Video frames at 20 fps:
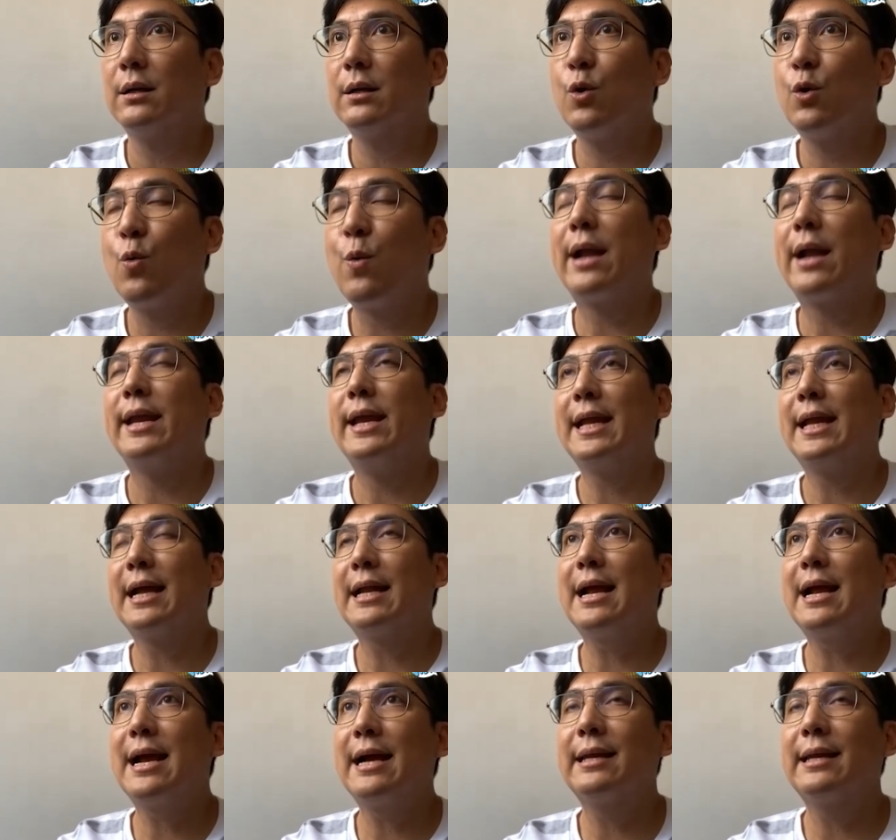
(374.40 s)
ทุกวันนี้ถ้า
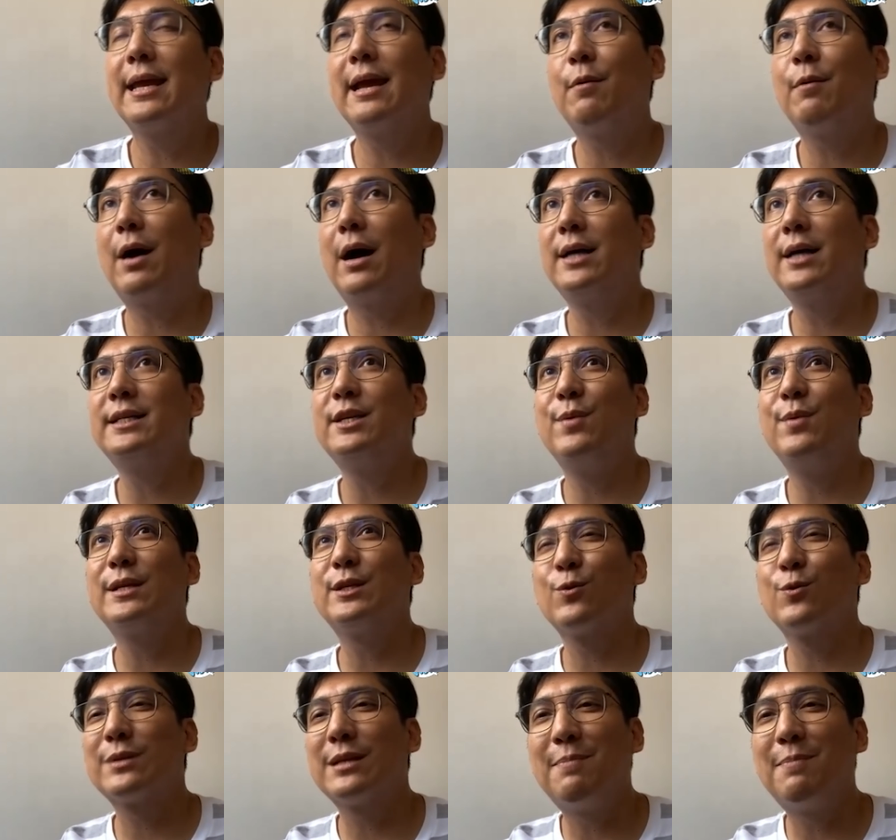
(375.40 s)
เทียบว่าเอ้ยชีวิต
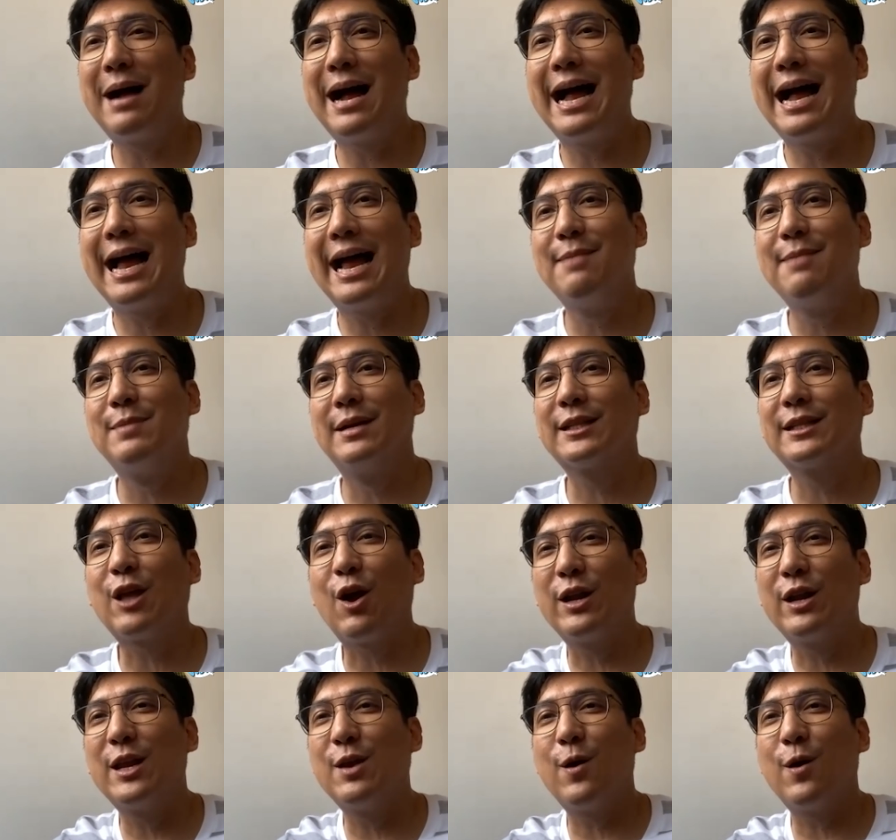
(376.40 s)
สุขสบาย เหมือนตอ
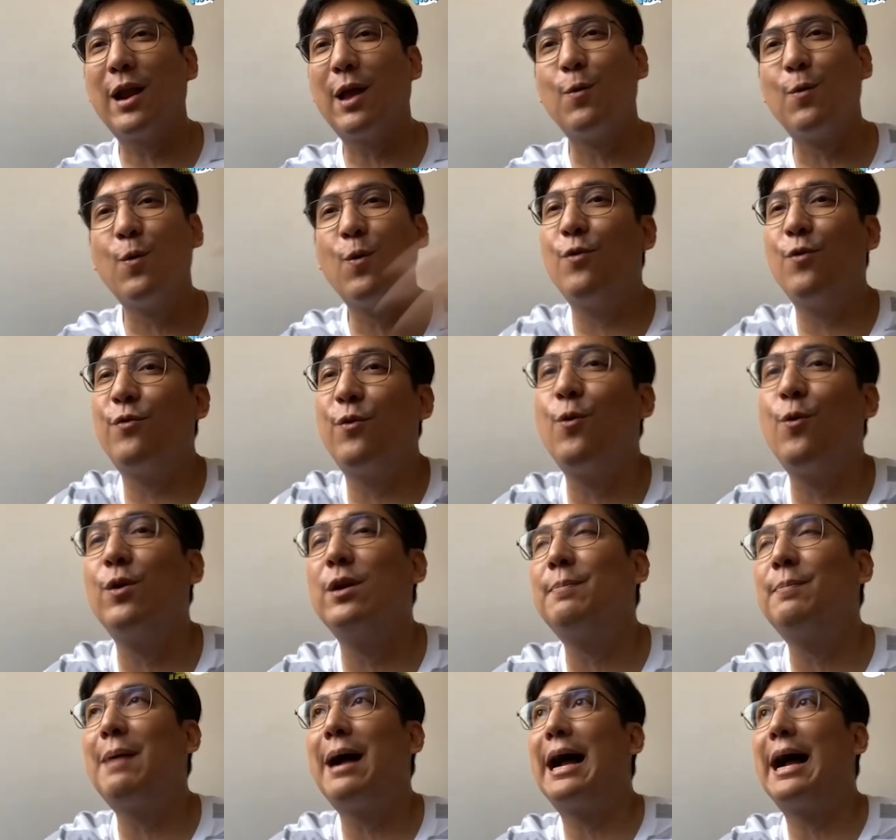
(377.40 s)
นที่เราอู้ฟู่ห
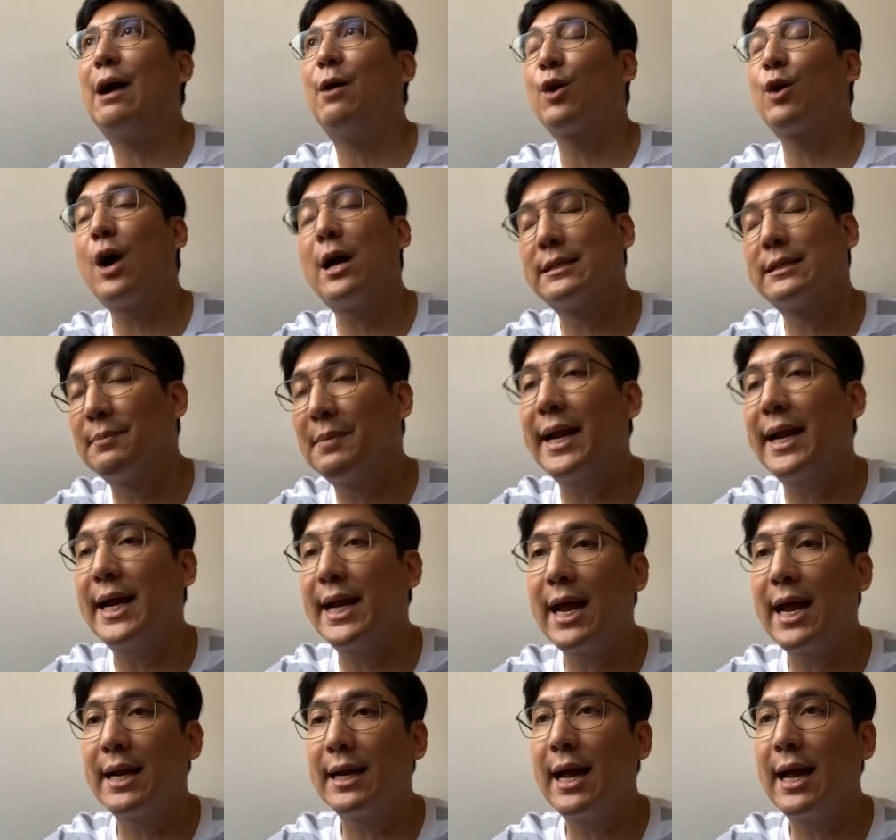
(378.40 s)
รือเปล่าก็อาจจะไม่ข
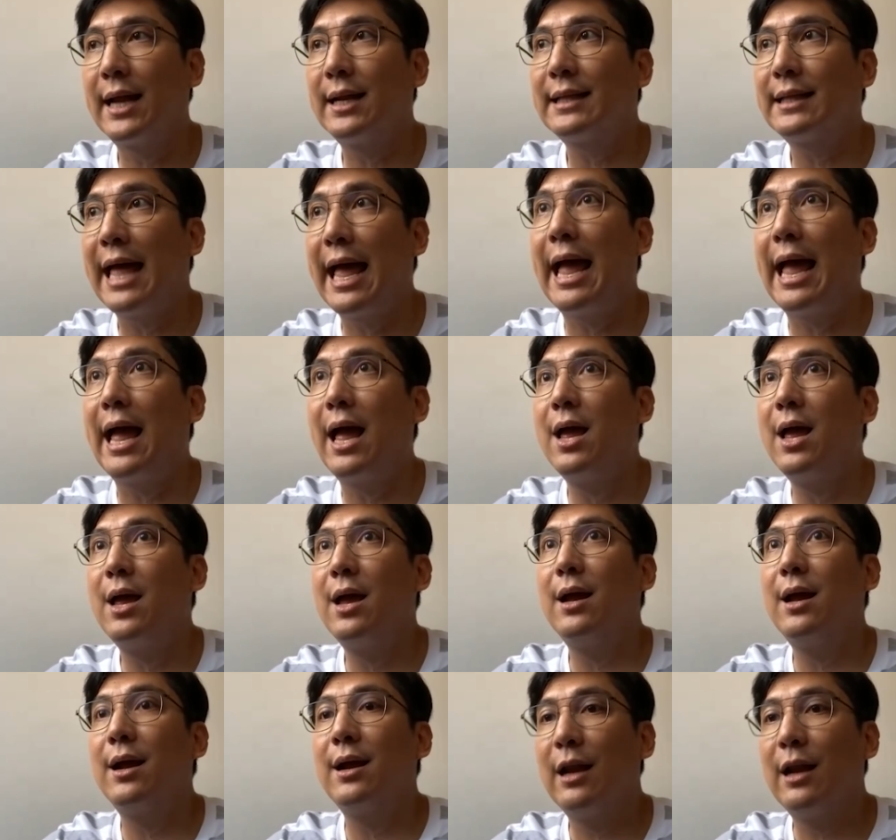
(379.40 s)
นาดนั้น แต่
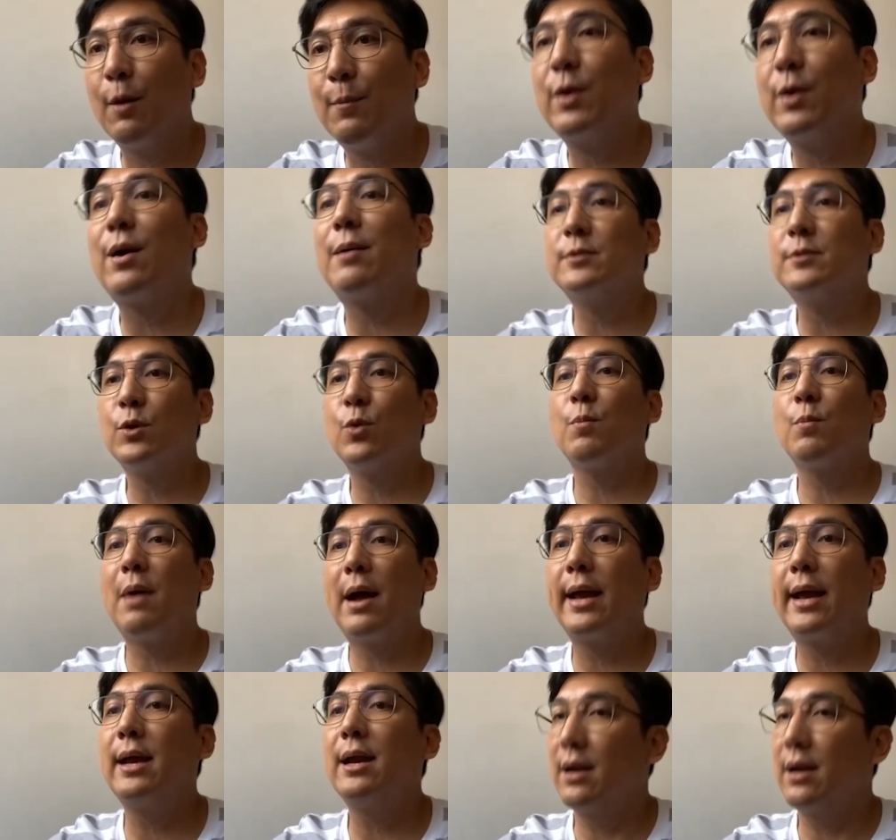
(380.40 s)
เรามีความสุขไหม
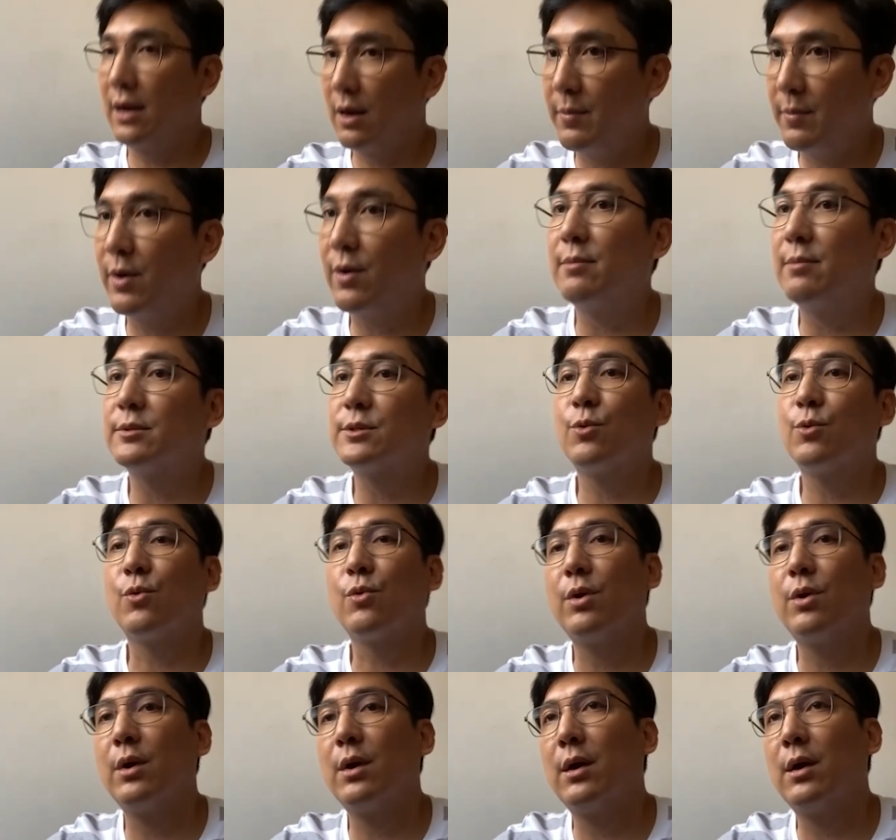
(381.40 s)
เรามีความสุข
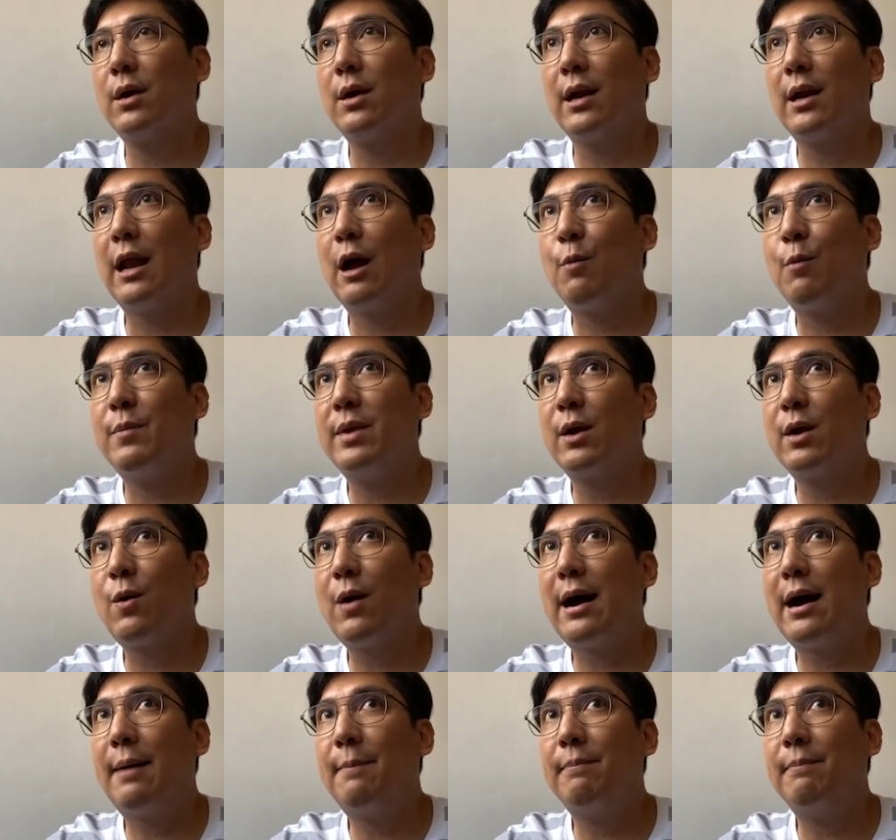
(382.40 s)
เรามีค
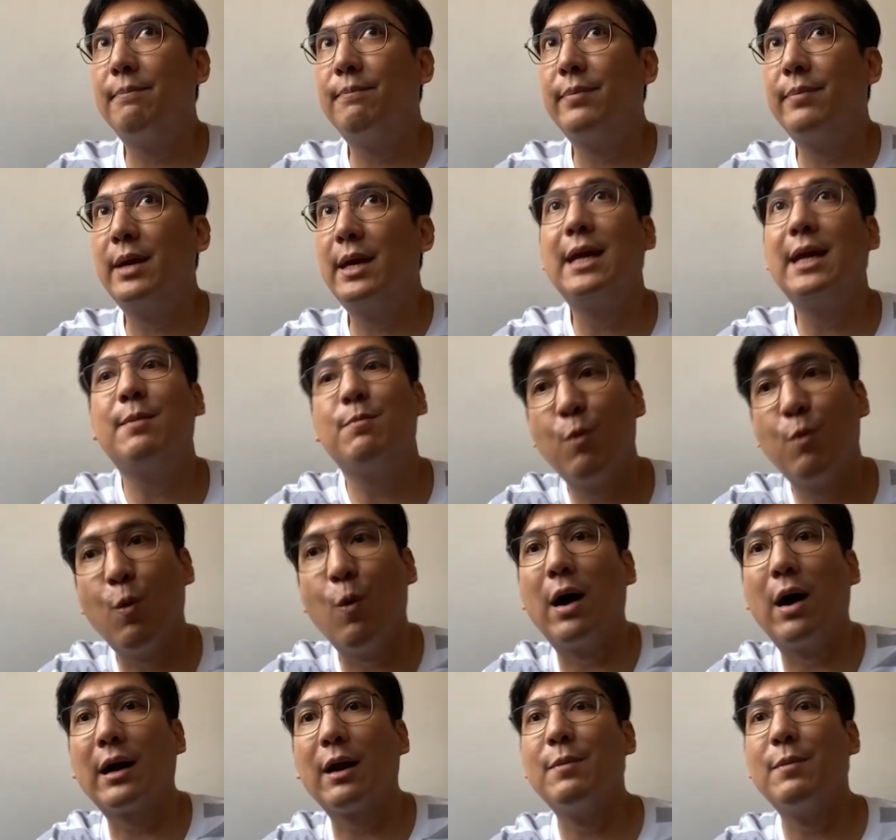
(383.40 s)
วามคิดบว
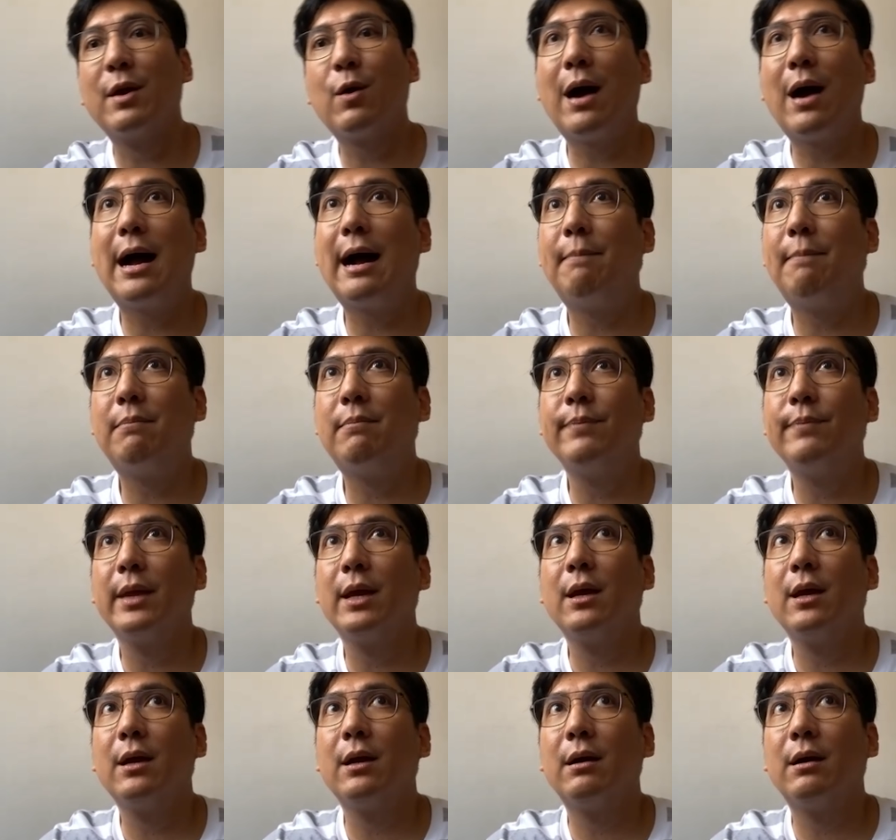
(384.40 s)
ก เรามีความ
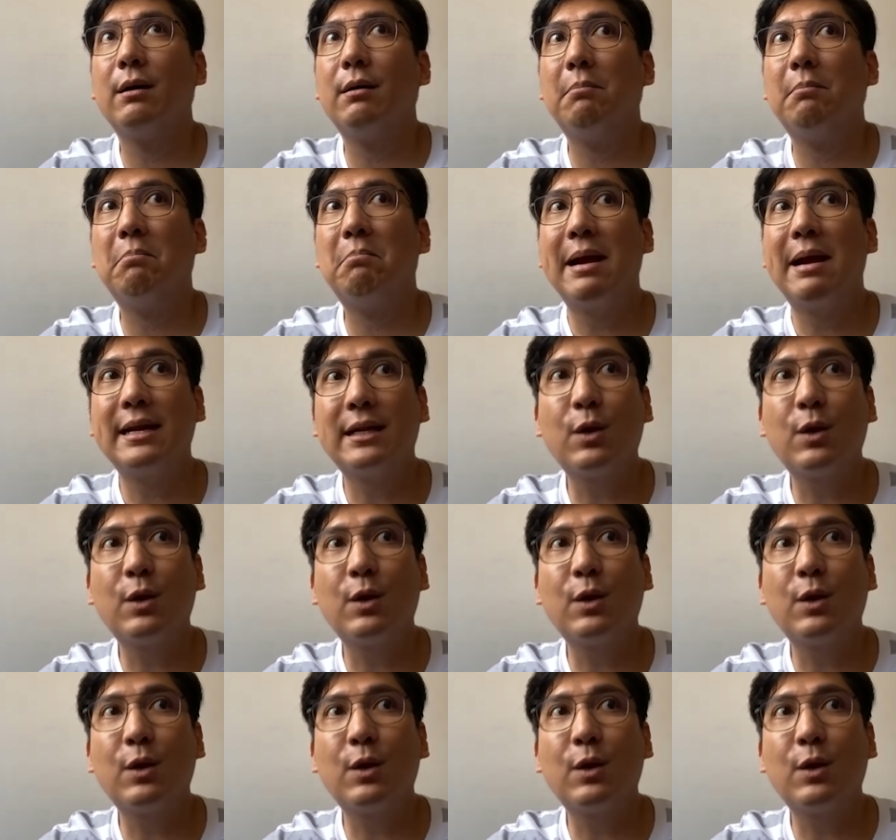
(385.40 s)
ไม่